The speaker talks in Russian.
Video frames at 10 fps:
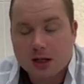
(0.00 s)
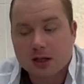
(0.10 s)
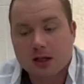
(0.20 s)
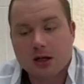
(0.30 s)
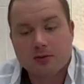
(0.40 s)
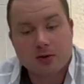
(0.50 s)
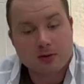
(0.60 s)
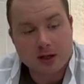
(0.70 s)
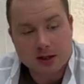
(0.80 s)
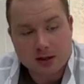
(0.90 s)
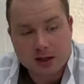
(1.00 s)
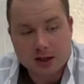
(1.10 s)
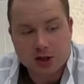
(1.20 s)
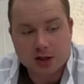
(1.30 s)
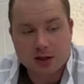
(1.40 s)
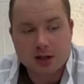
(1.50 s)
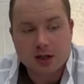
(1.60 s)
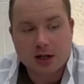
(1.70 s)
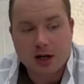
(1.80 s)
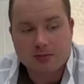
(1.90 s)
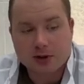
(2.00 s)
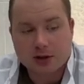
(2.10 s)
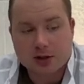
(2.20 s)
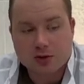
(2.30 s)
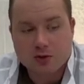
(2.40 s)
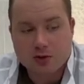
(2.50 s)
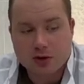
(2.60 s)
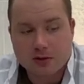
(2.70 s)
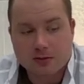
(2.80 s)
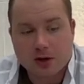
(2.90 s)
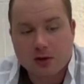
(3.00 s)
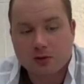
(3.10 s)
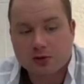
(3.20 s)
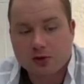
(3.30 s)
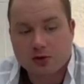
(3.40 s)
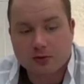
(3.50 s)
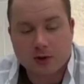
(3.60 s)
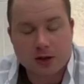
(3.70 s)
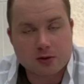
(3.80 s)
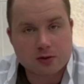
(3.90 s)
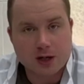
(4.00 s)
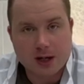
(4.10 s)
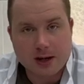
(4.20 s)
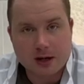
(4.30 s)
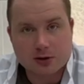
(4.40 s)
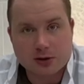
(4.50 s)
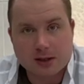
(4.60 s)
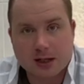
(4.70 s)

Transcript: или бывает даже операционным путем они удаляются.